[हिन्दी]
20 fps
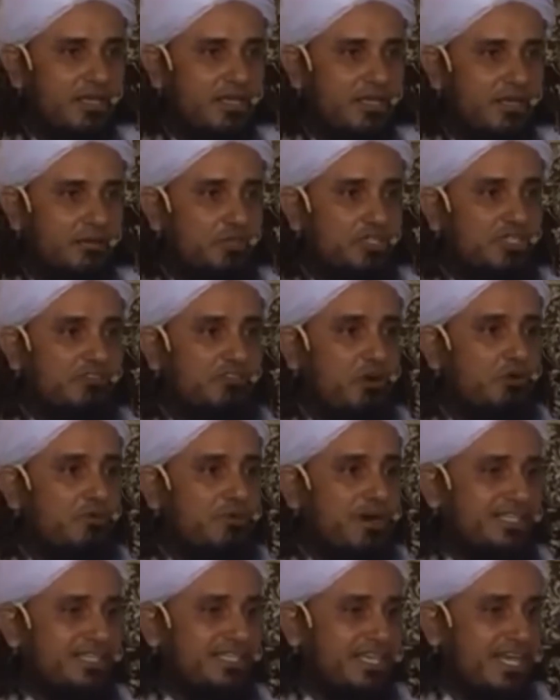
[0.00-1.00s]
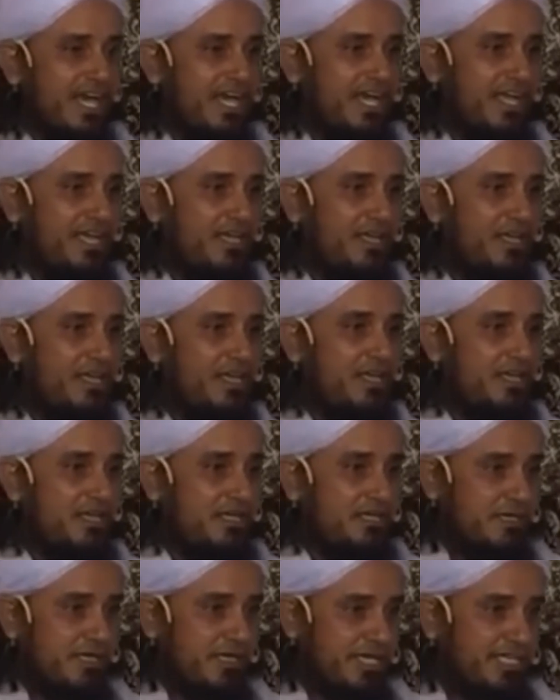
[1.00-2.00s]
वो तवहुमात क्या हैं
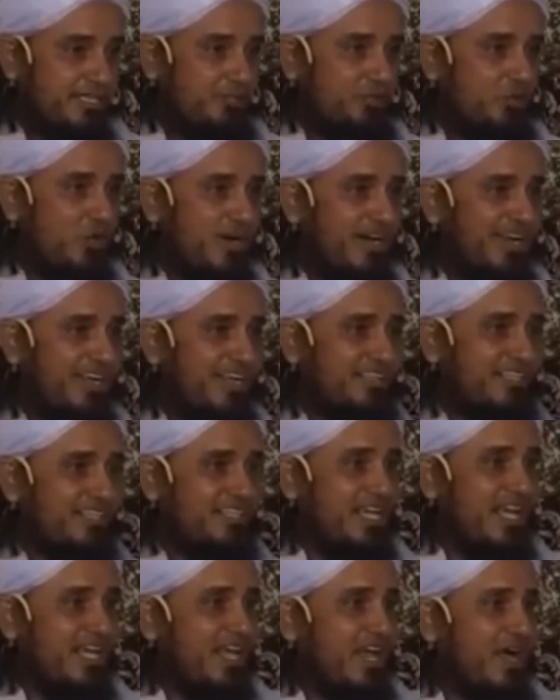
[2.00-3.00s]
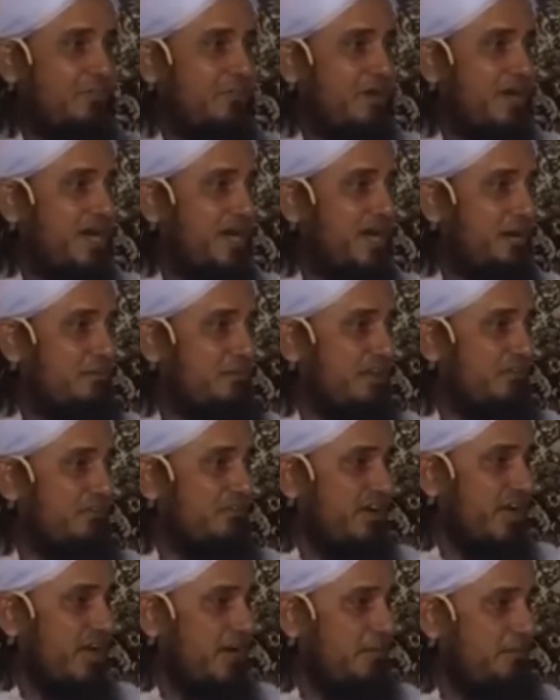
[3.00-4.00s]
हिंदुओं का नतीजा है कि हमारा हमने
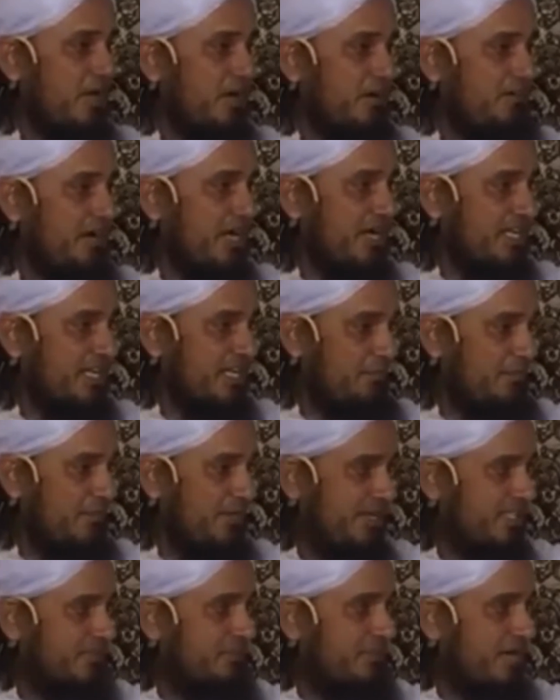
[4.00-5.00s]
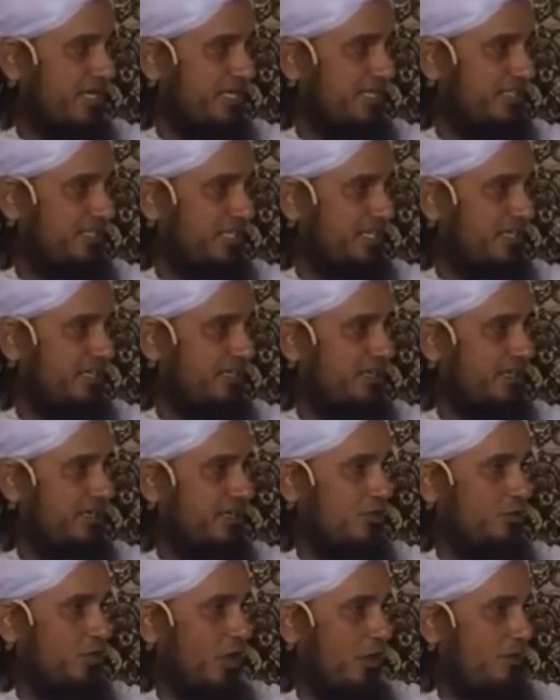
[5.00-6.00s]
फला भगवान की मन्नत मानी थी
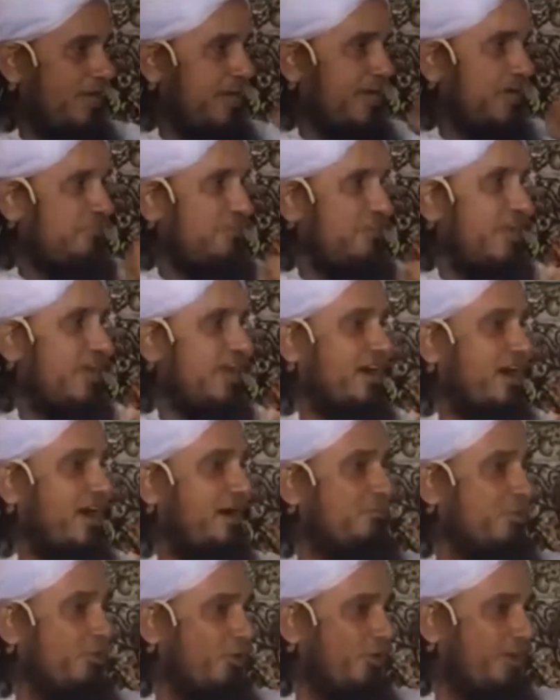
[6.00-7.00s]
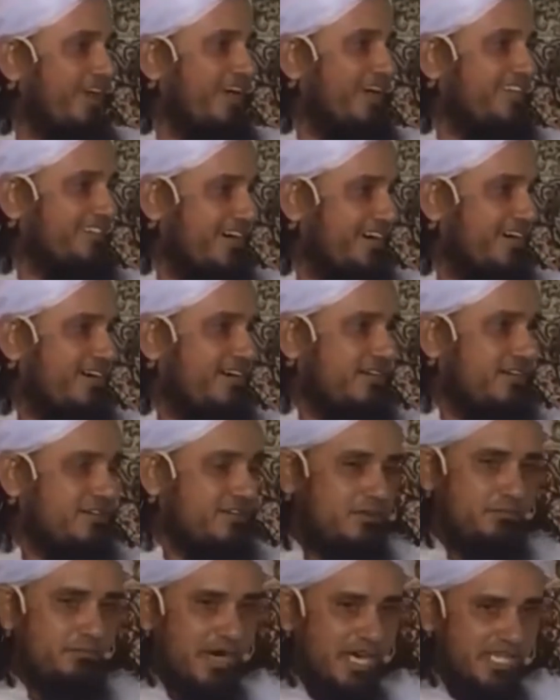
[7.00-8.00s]
हमारा फला काम हो गया था
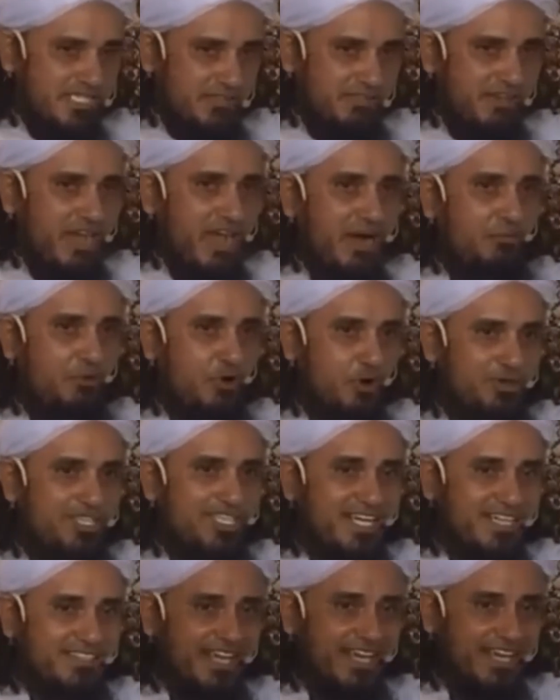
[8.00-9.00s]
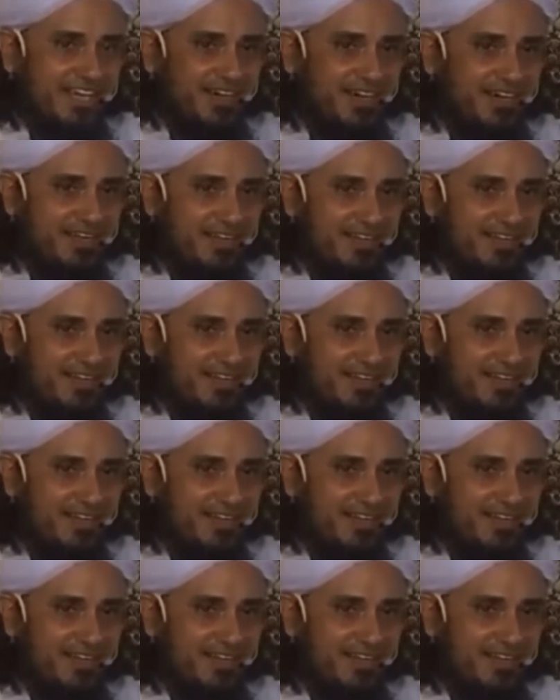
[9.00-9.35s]
बाज दफ़ा काम हो भी जाता है ना